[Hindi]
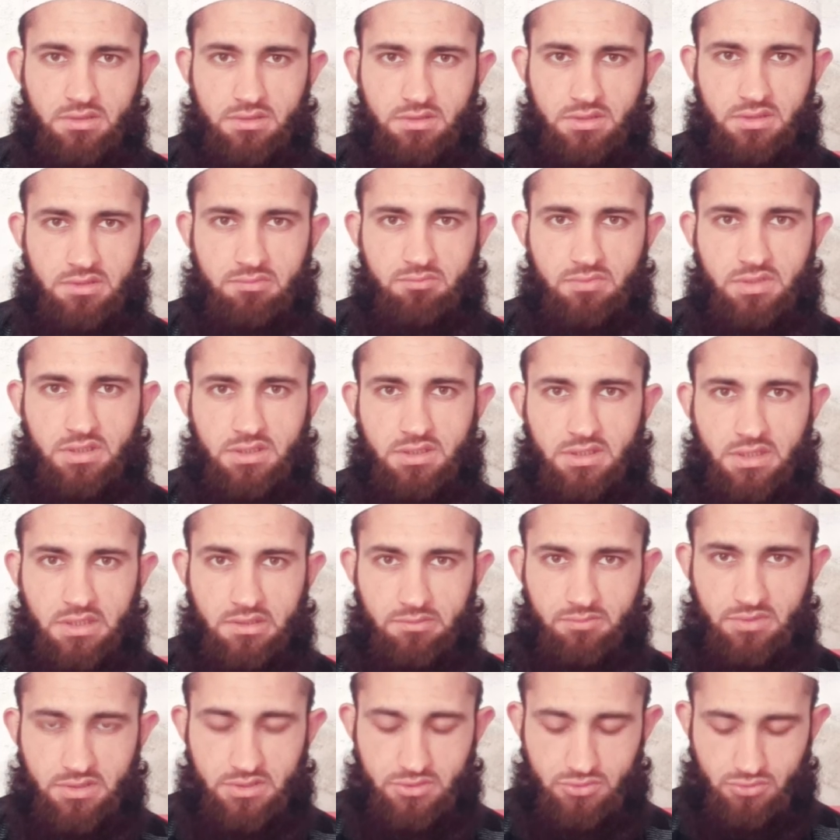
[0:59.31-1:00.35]
दिन में
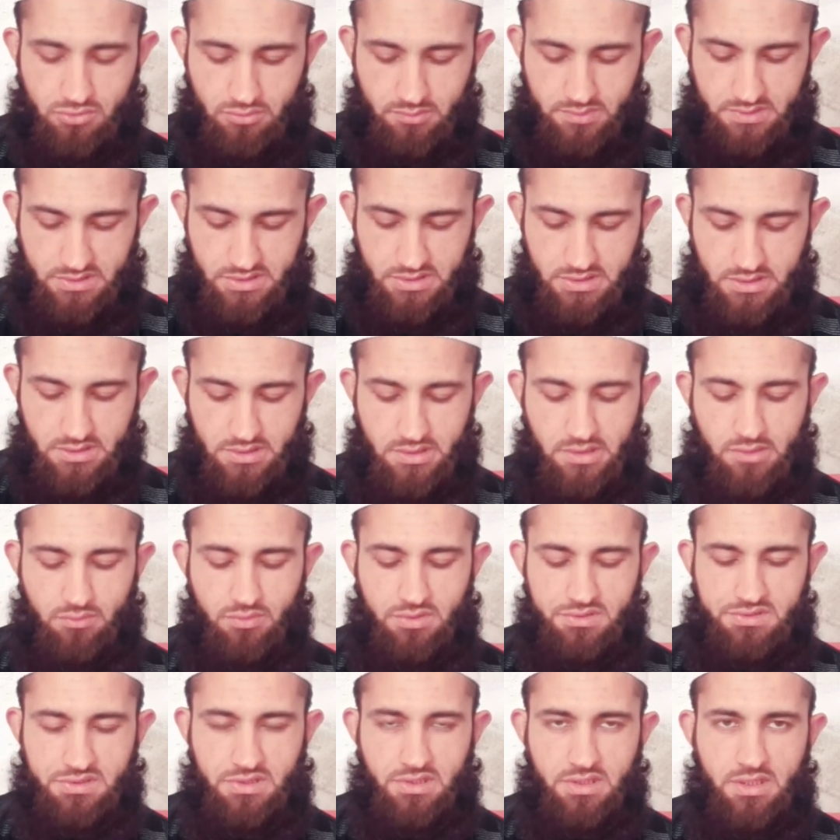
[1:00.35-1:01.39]
11 मिनट चौबीस सेकंड
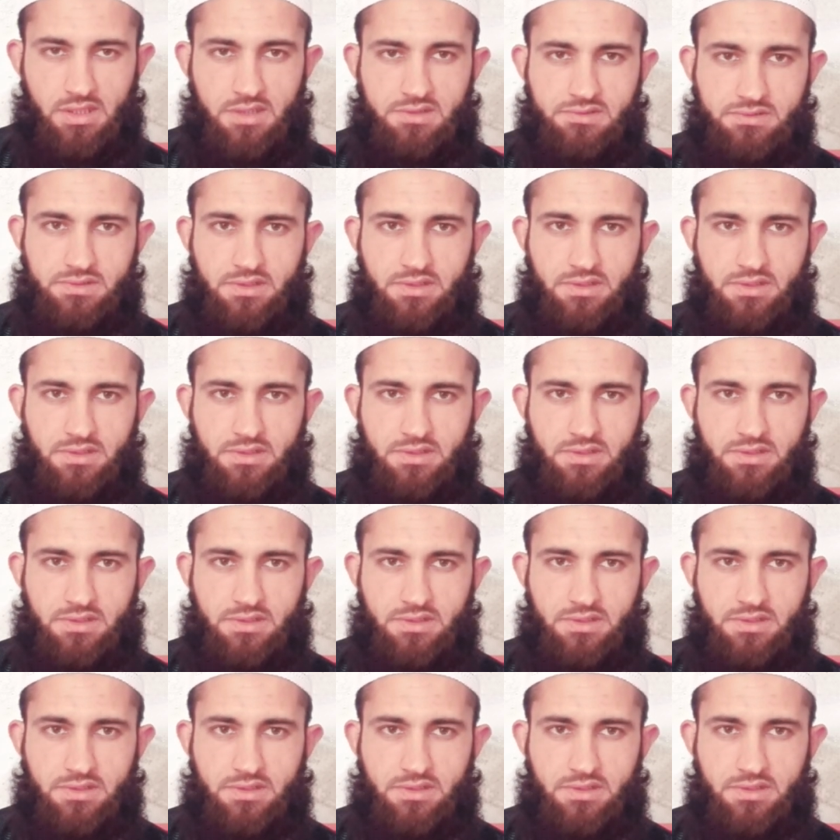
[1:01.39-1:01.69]
एवरेज के लिहाज